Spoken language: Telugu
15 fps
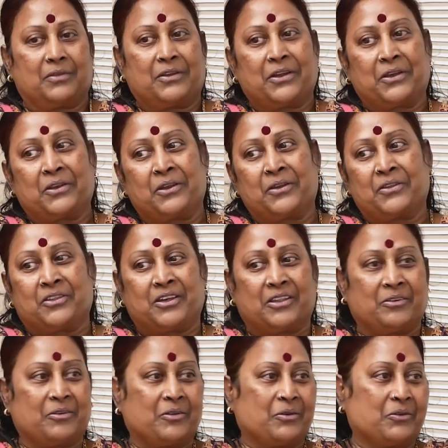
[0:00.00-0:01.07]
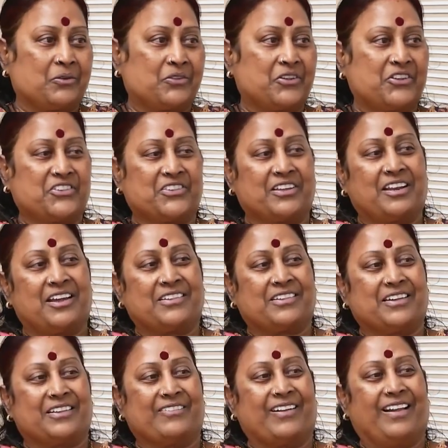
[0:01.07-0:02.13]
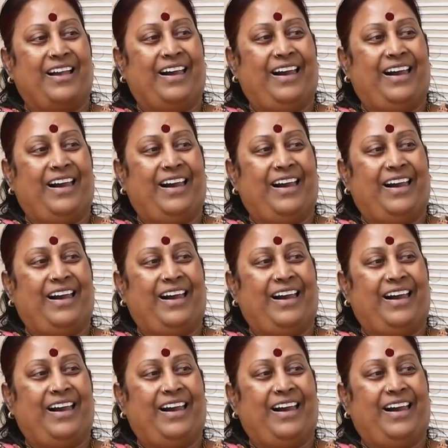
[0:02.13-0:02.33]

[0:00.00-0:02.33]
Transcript: నేనేం చదివాను సిక్స్త్ క్లాస్ చదివా